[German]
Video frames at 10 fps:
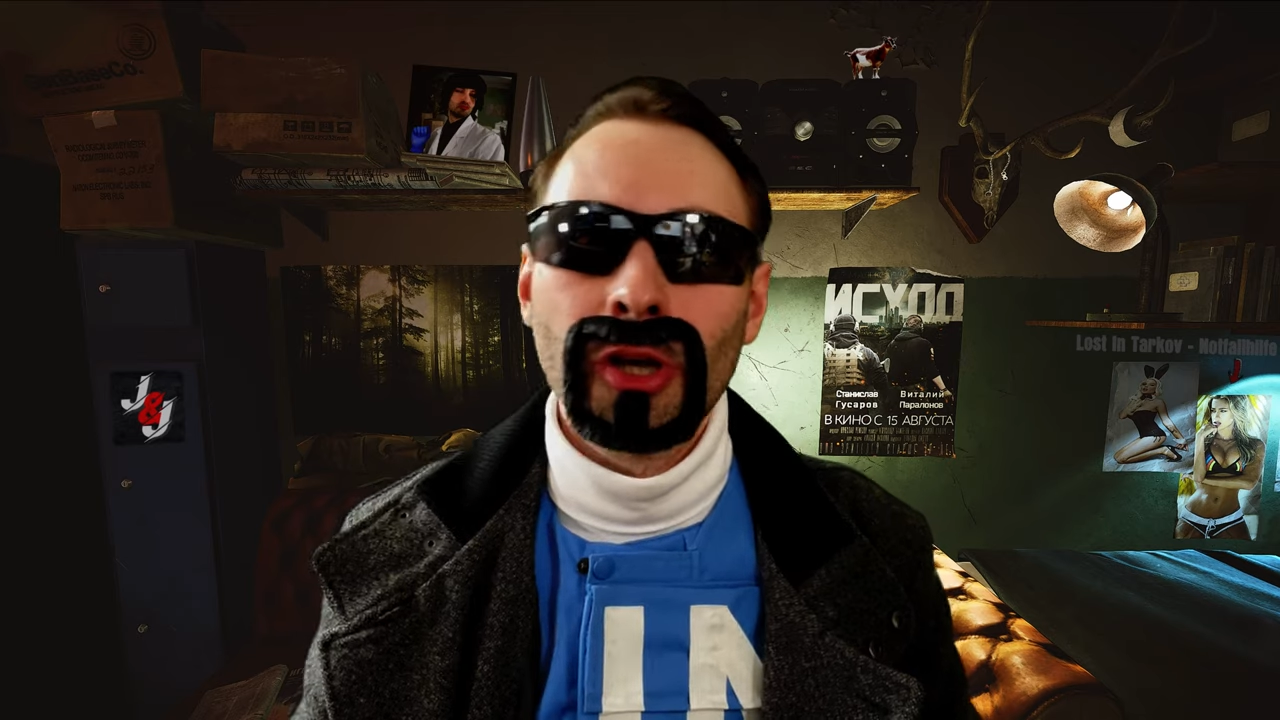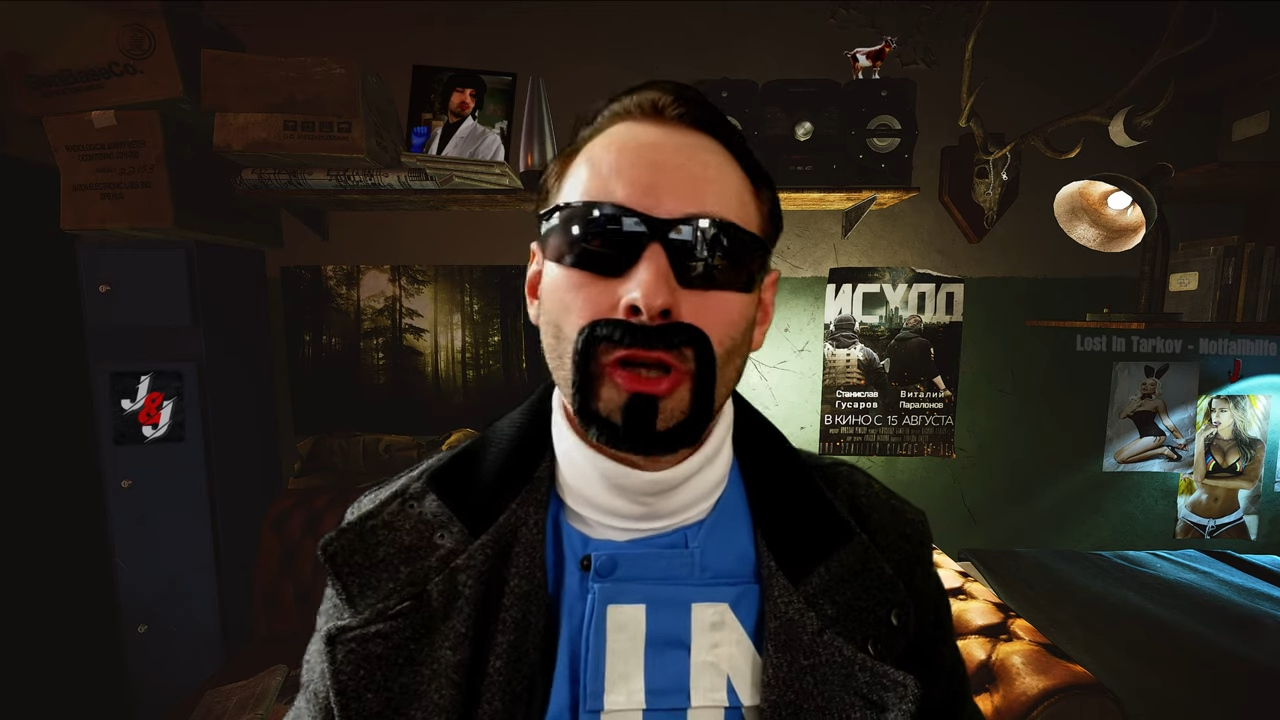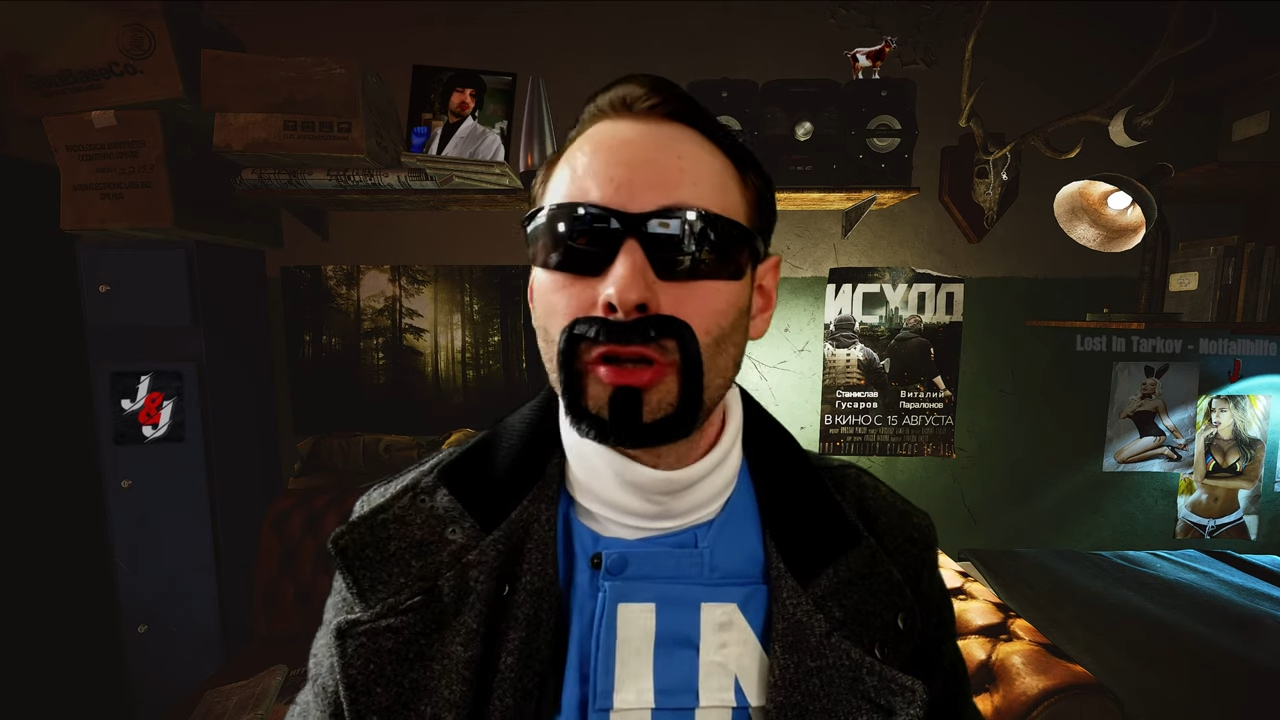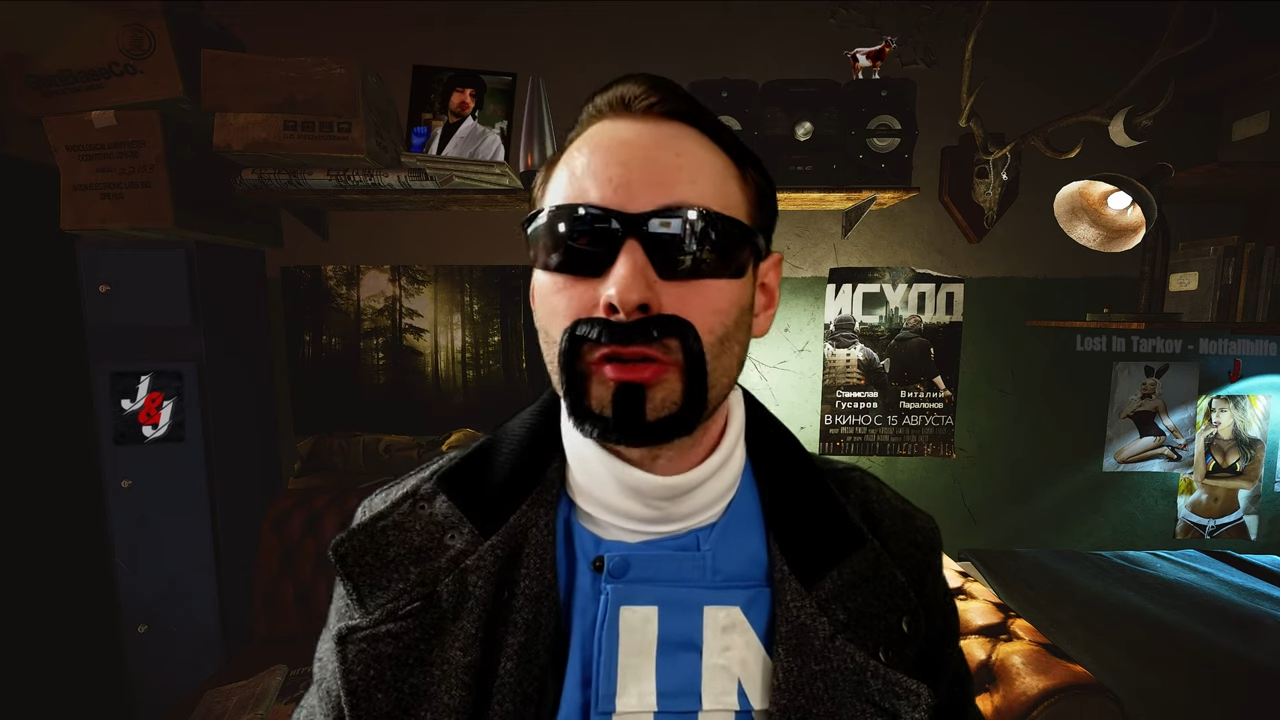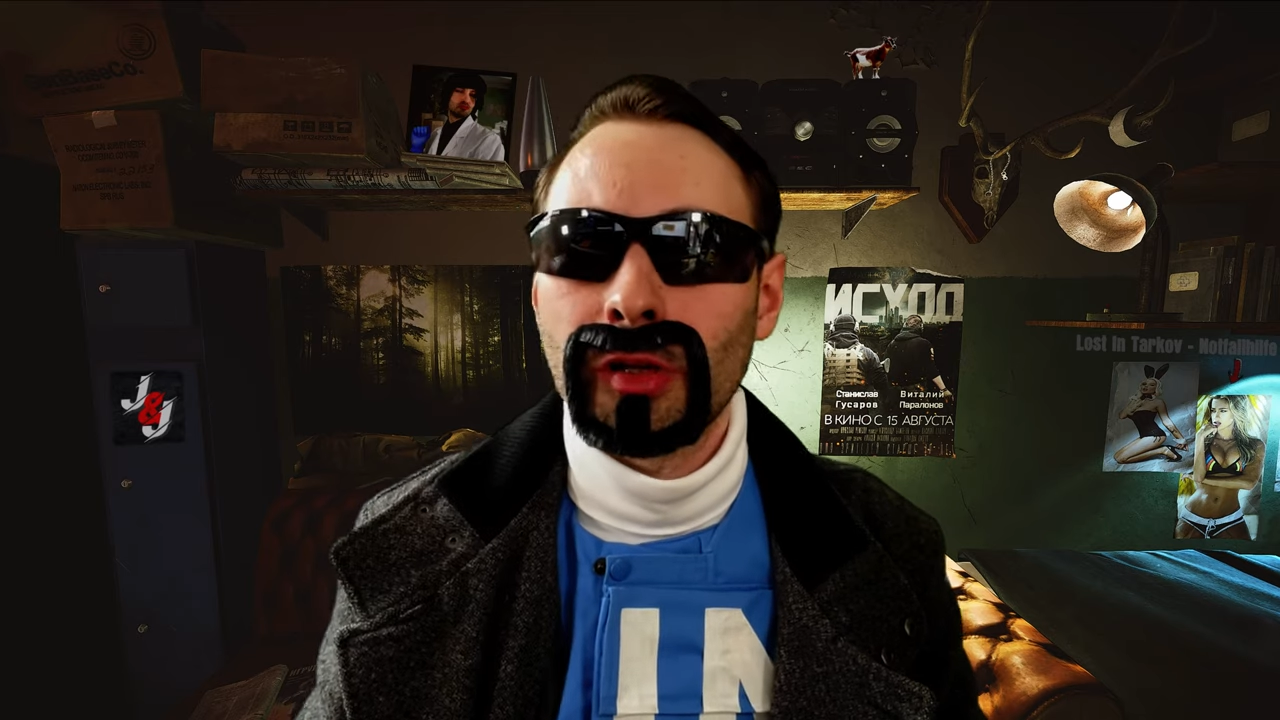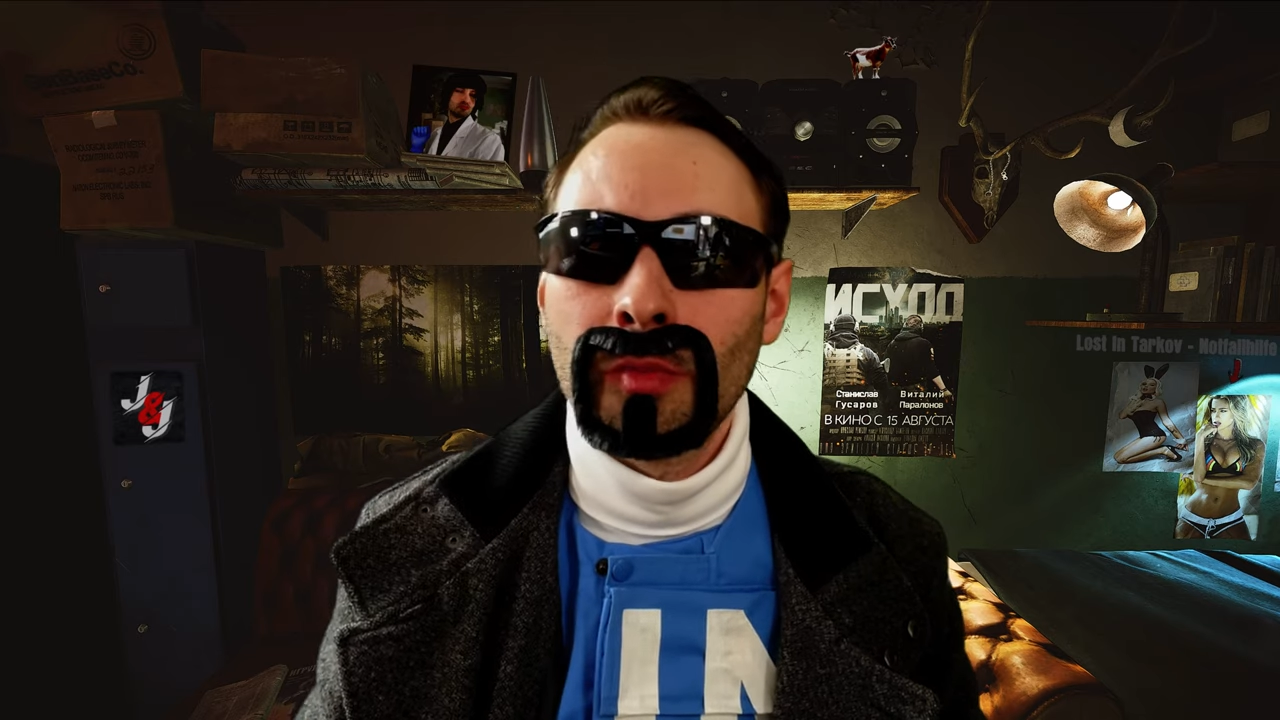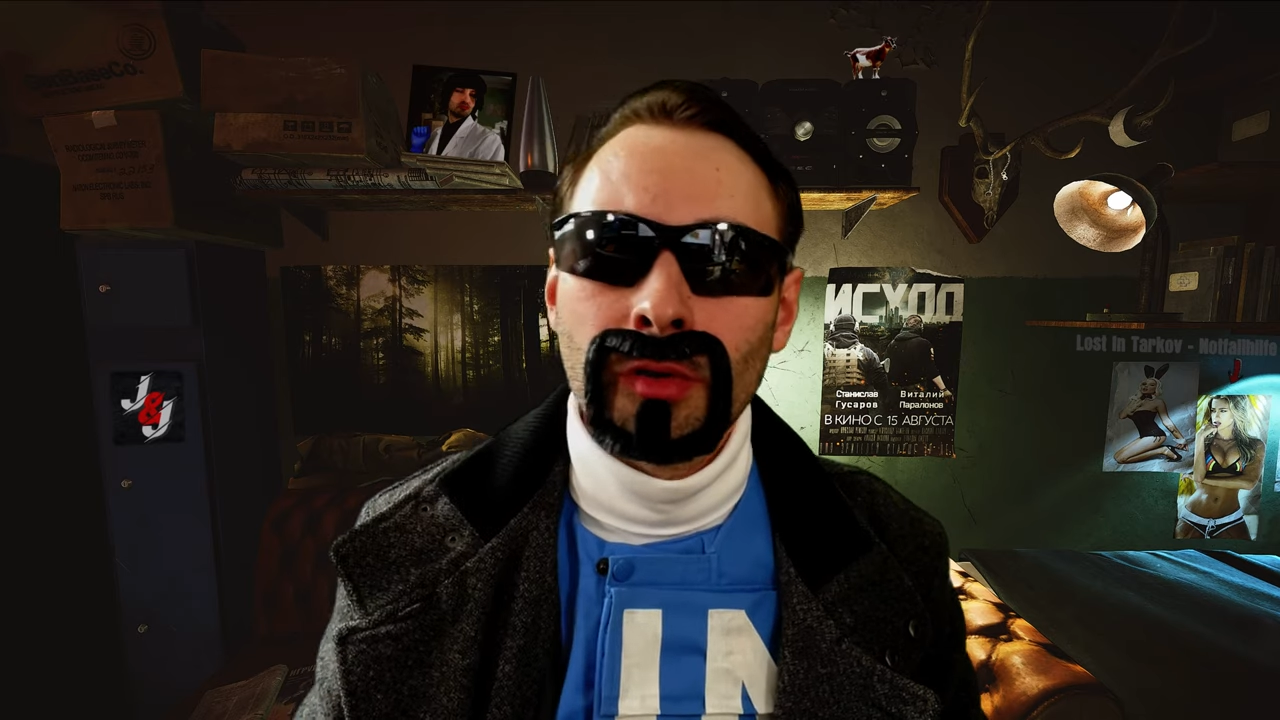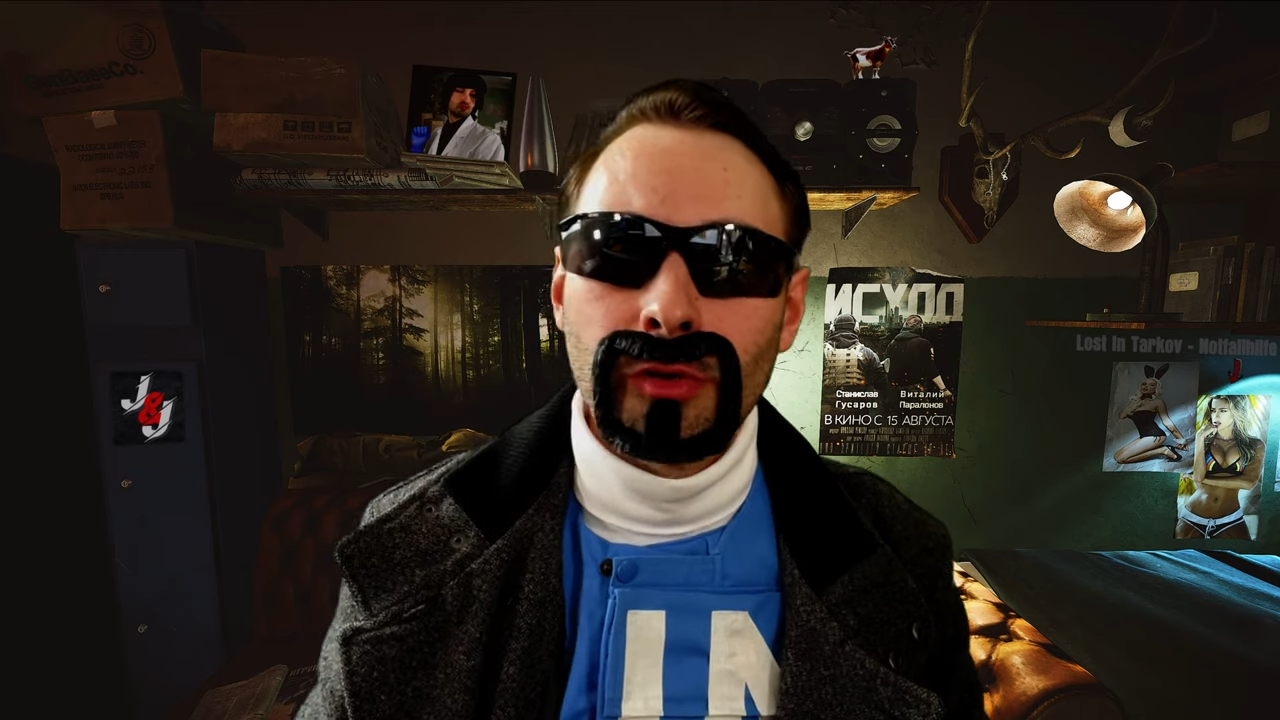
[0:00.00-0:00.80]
Je nachdem,